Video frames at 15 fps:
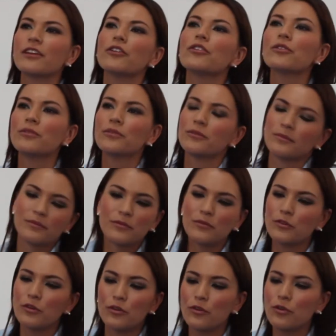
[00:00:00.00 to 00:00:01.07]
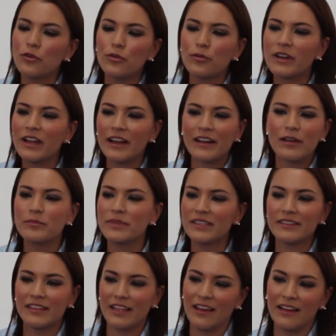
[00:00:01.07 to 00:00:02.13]
tengo una gran
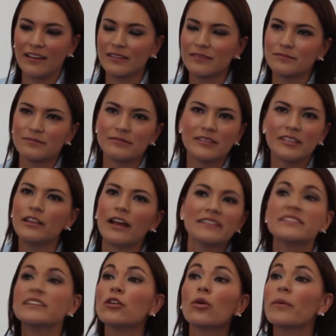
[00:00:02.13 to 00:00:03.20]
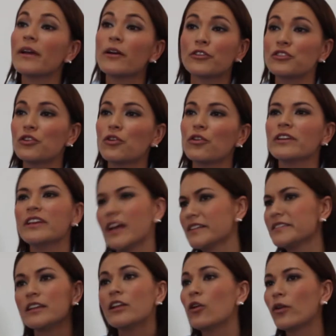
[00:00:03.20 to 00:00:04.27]
ventaja y así lo veo yo y
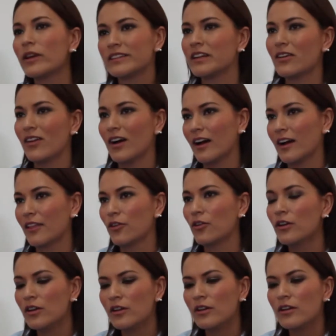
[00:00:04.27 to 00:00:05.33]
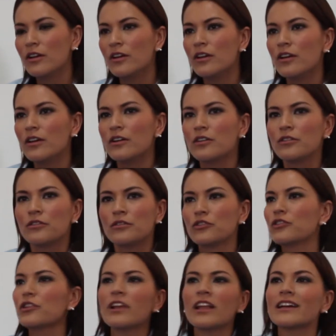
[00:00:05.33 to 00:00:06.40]
así lo he trabajado.
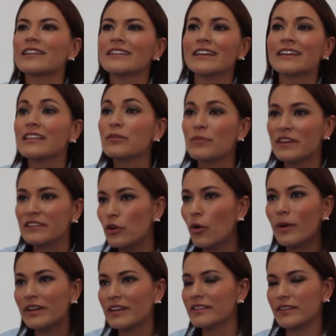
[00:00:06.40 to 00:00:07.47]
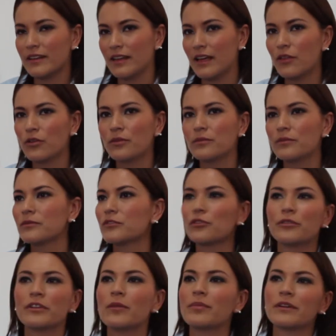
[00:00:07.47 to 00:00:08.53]
Yo soy la candidata más joven al Senado,
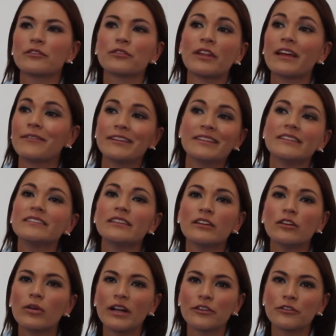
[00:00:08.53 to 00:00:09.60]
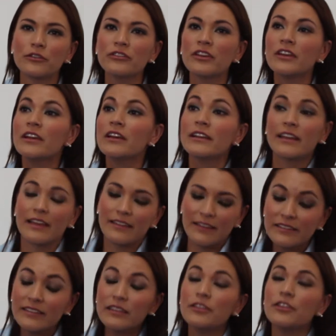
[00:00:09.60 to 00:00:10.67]
soy una persona de 25 años que
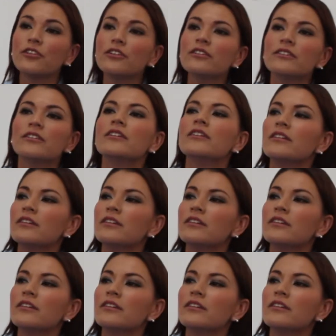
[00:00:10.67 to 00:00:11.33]
decidió,